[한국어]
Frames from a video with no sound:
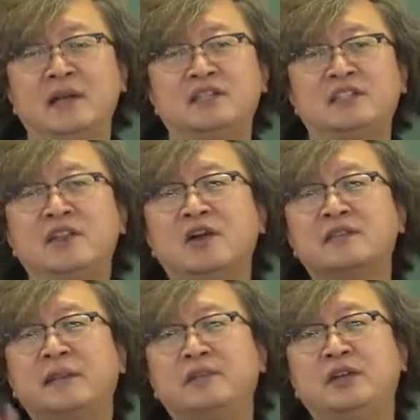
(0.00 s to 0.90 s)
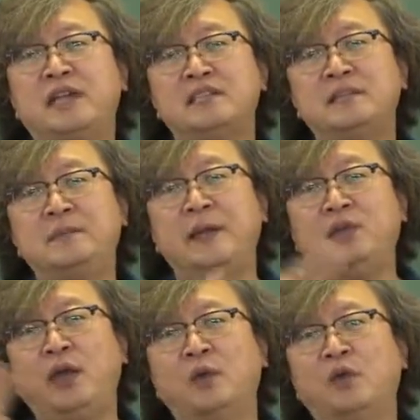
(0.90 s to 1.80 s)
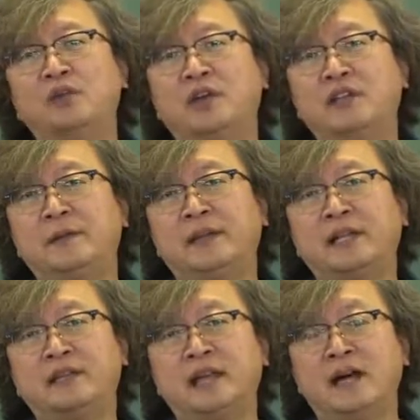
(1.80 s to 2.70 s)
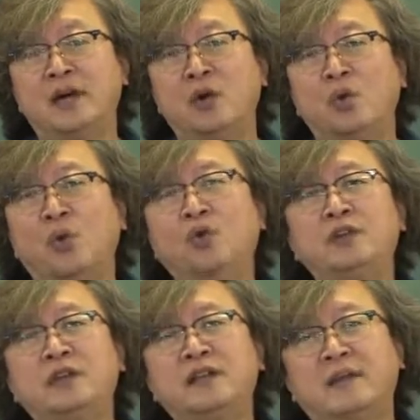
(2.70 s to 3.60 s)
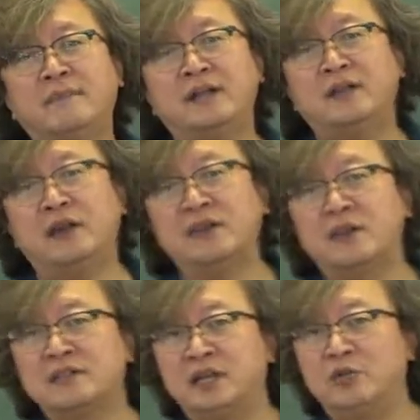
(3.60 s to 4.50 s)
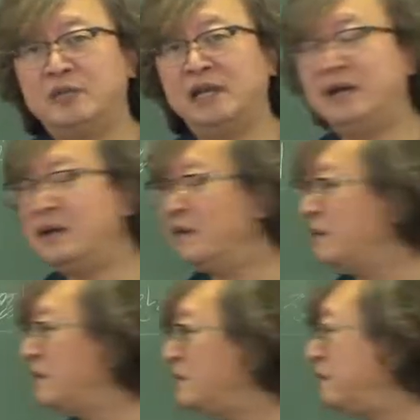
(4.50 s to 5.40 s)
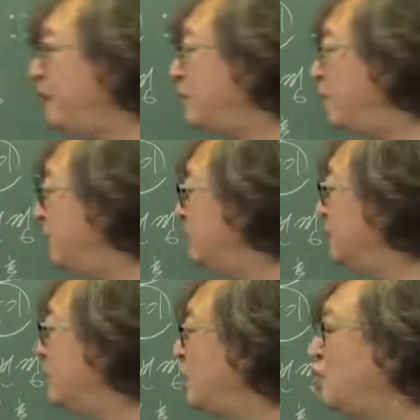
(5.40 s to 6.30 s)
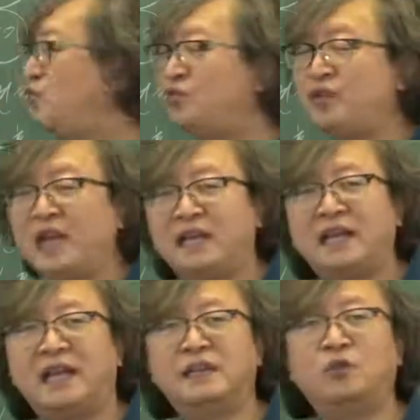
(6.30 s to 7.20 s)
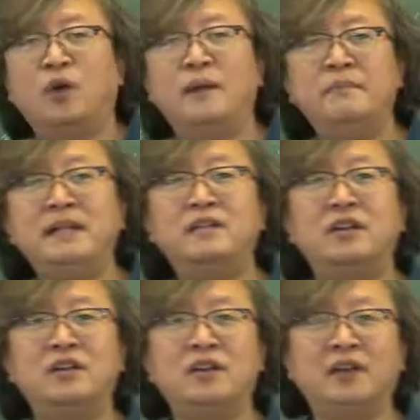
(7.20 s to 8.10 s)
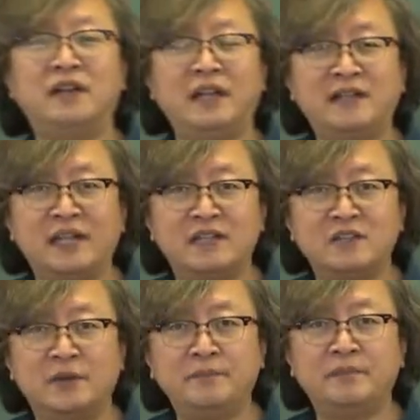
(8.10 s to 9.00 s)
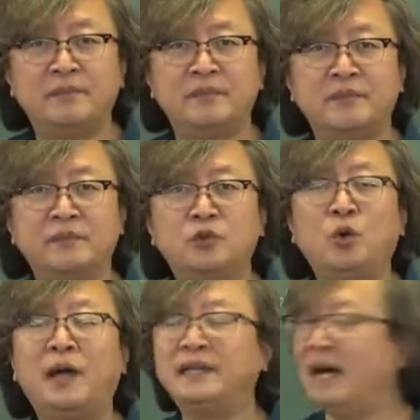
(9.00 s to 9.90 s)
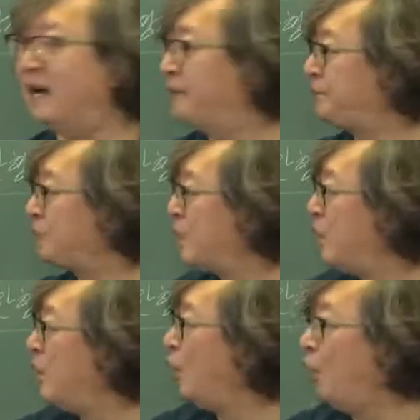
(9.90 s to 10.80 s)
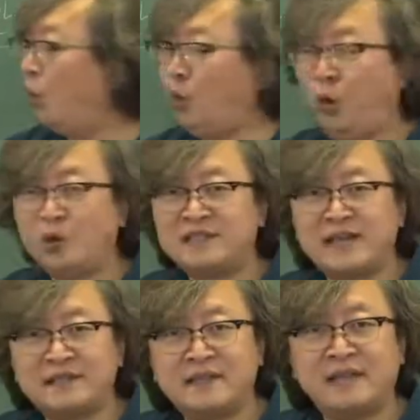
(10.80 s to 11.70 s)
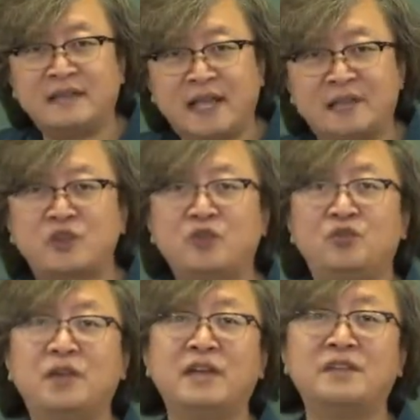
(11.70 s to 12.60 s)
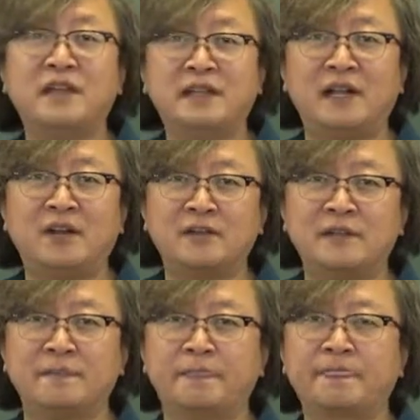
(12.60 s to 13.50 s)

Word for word: 징역 3년에 집행유예 5년을 받았다. 5년간만 결격 사유입니다. 집행유예는 유예기간 동안만 결격이 된다는 점. 또 하나, 5호 자체 내에서 유의하셔야 될 것은